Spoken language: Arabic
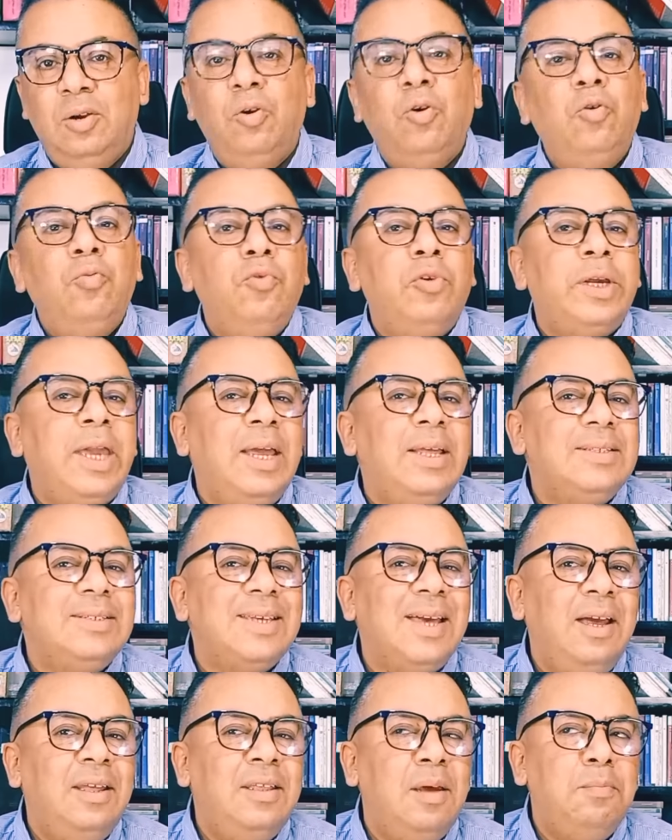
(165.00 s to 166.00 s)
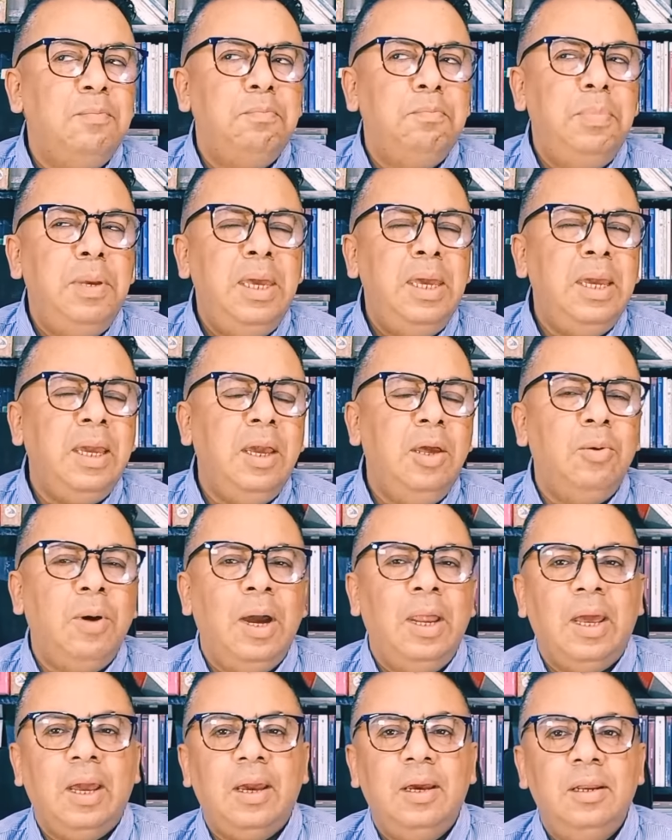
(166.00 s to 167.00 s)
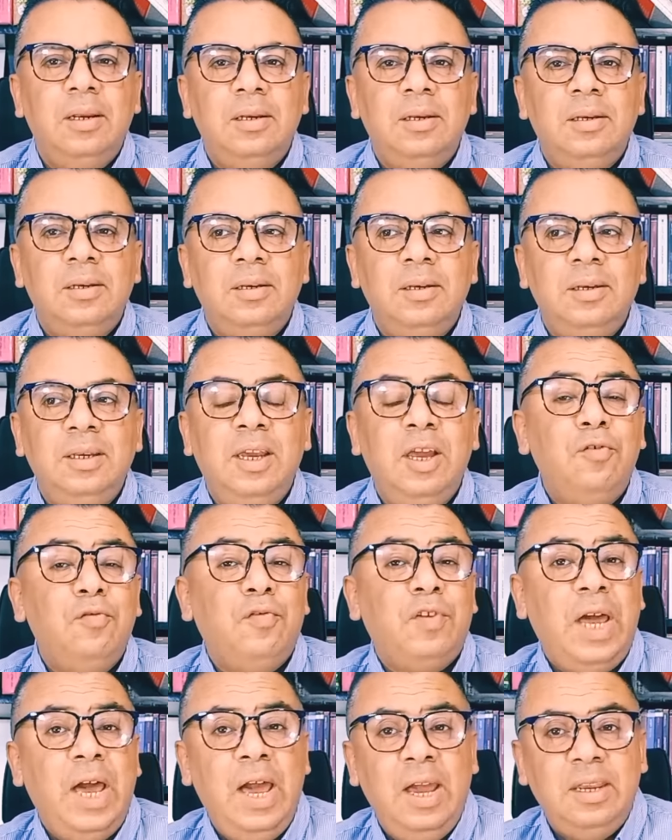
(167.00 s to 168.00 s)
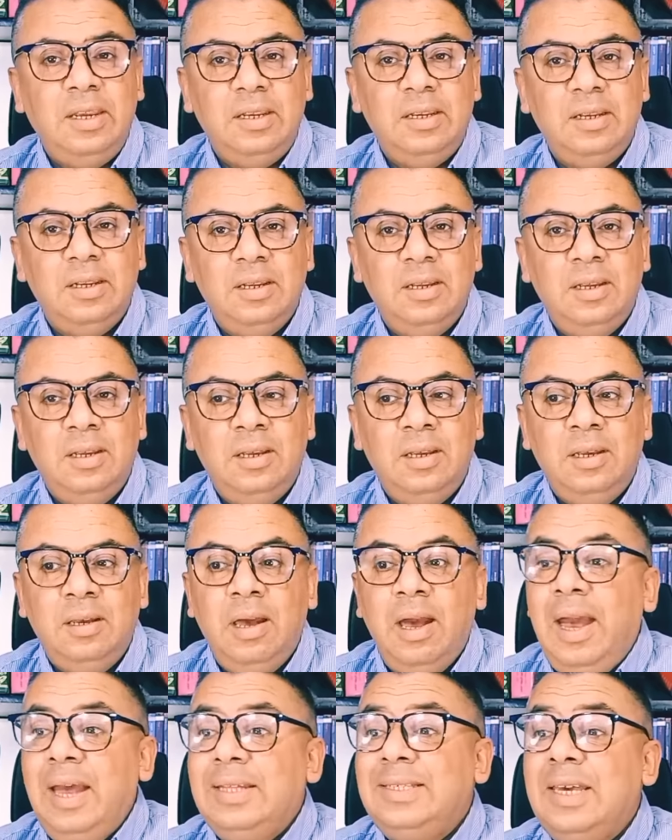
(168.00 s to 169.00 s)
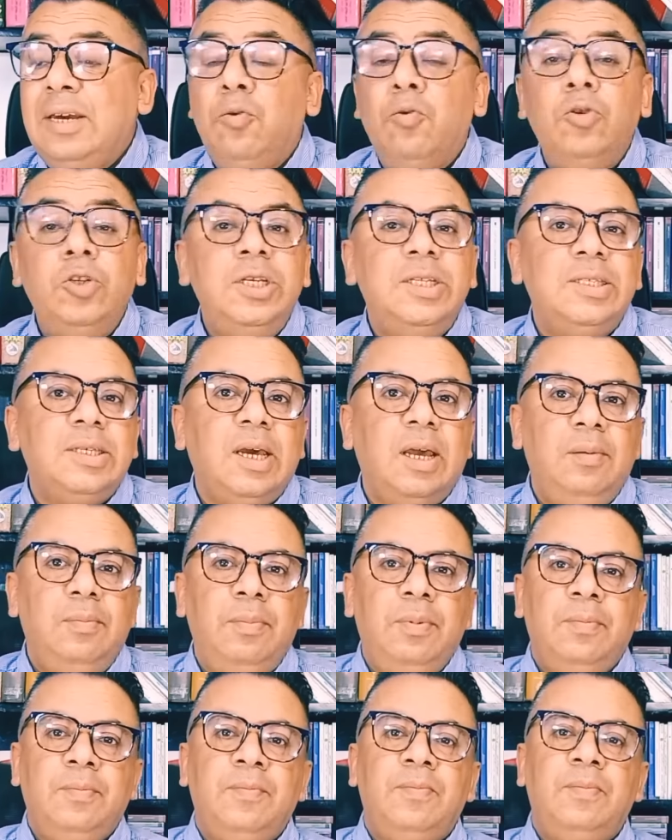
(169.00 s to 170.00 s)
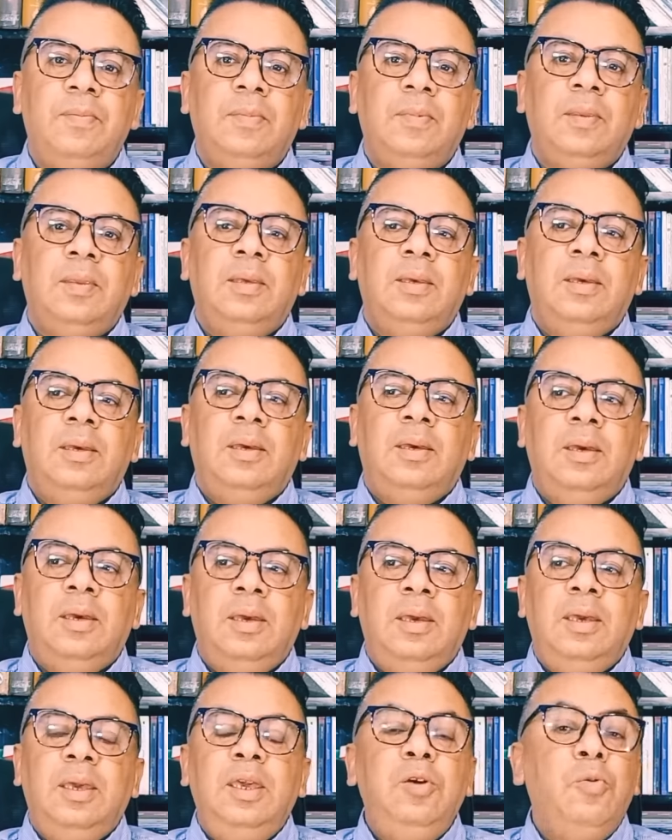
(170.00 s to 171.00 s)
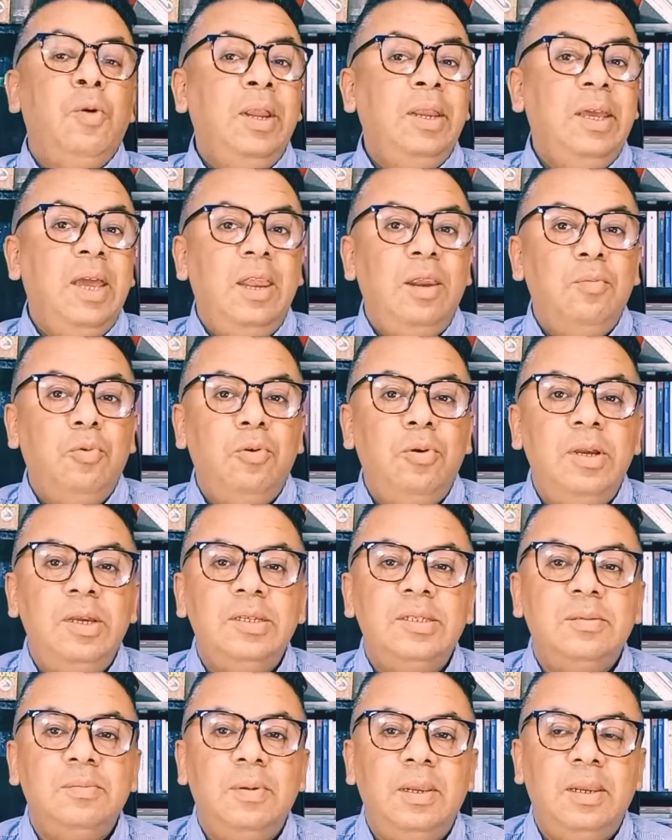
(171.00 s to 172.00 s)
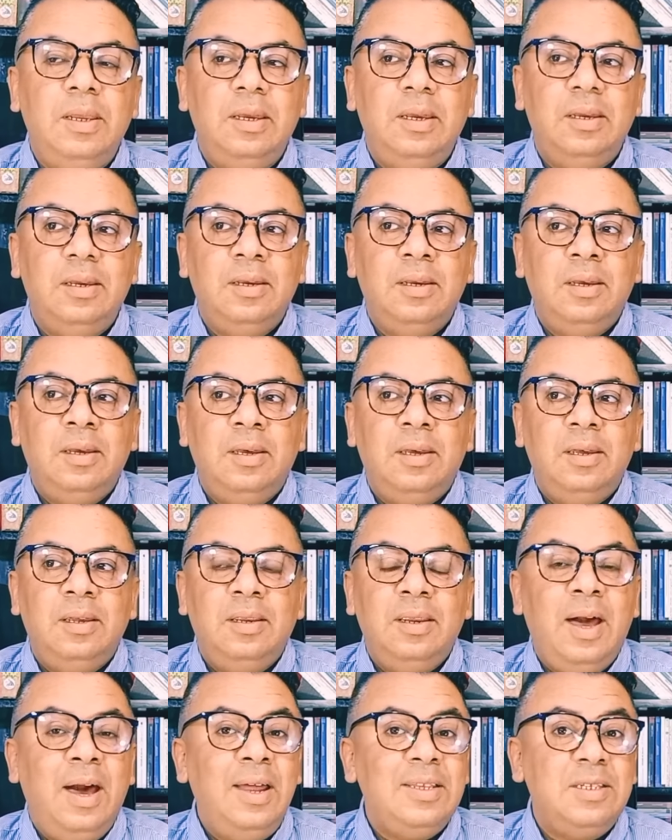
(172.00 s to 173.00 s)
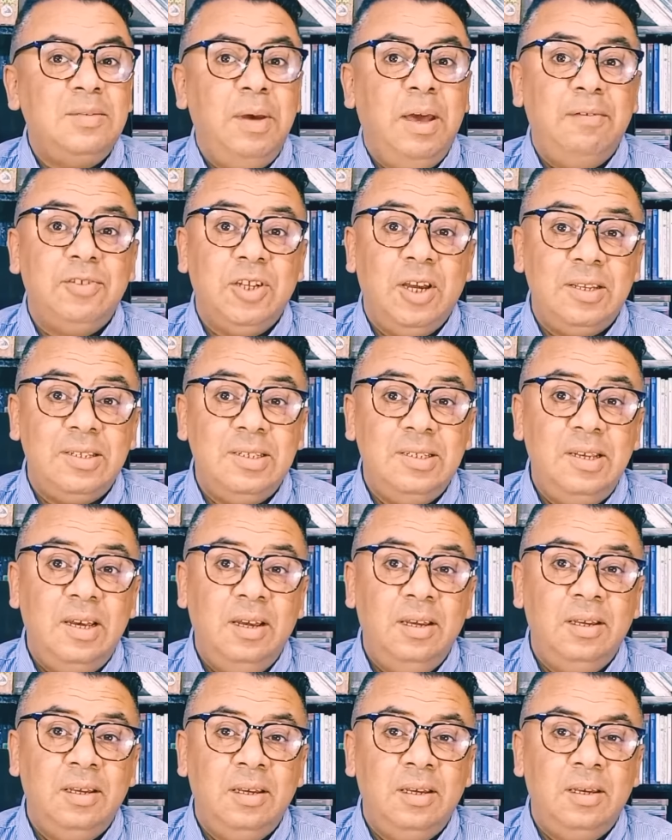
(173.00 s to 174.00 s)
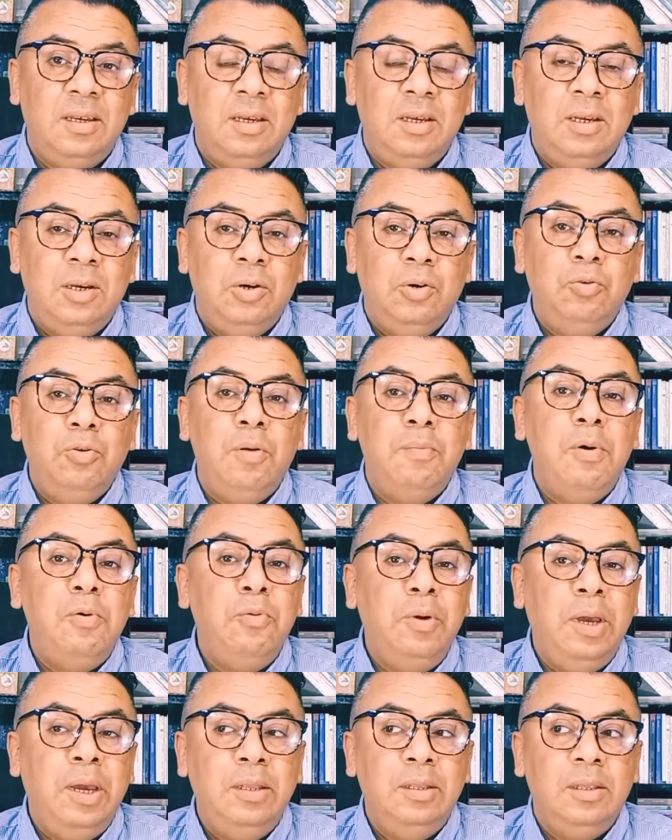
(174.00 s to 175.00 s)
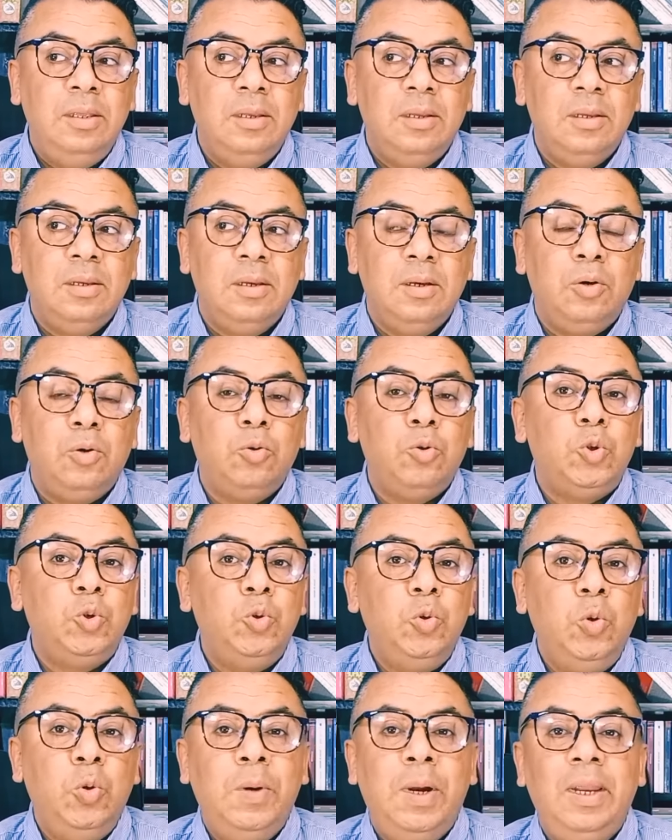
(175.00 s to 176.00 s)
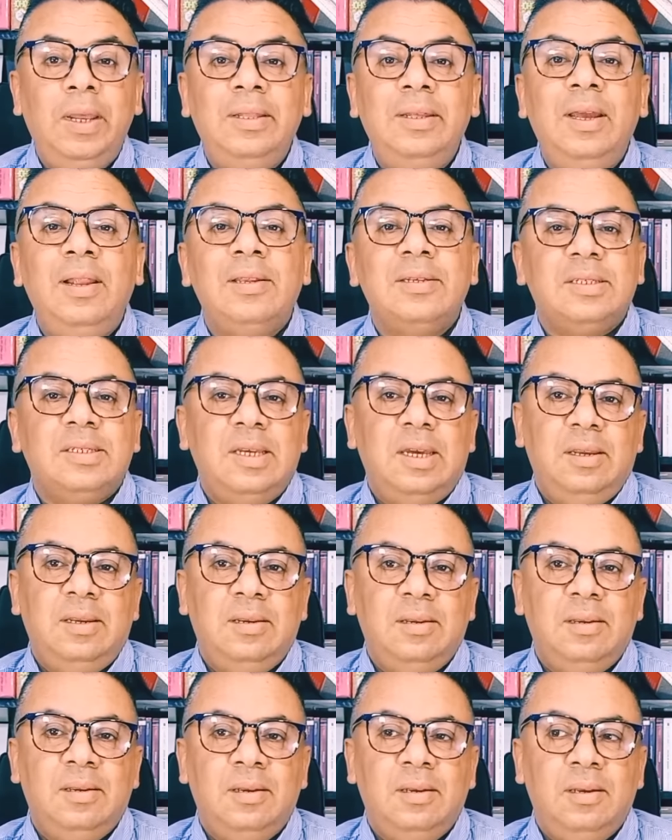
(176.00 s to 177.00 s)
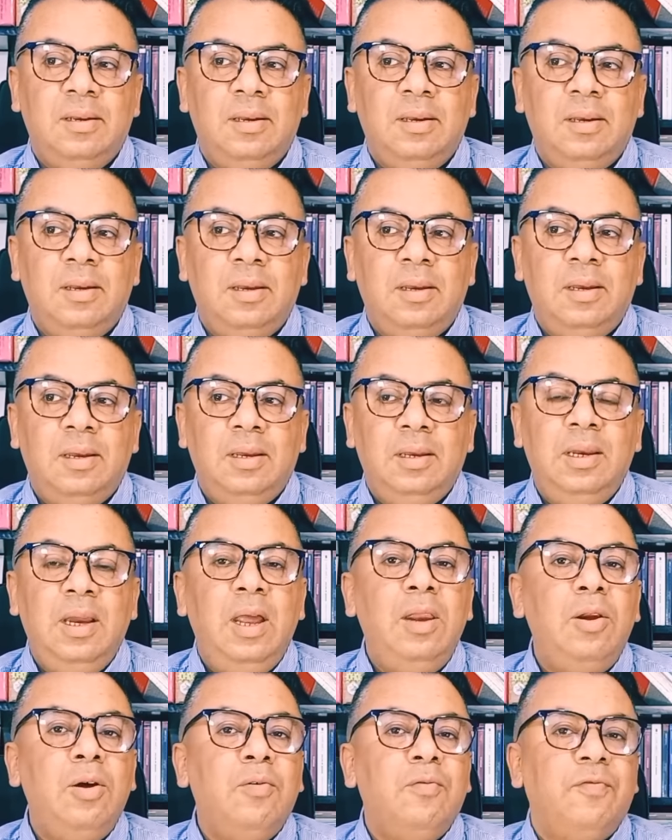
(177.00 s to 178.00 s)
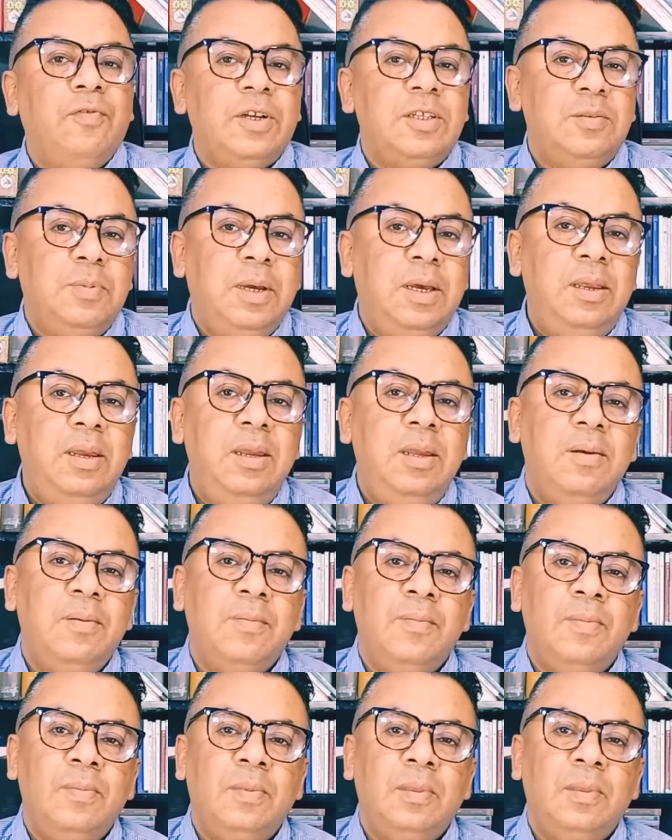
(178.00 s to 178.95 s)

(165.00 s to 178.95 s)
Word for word: الامور كانت غادة بخير وعلى خير كانوا فرحانين حتى كلشي تقلب ايوان قال البوليس باللي نهار سبعة في شهر ستة هو موعد رجوع والديه للصين قال لهم فقت بكري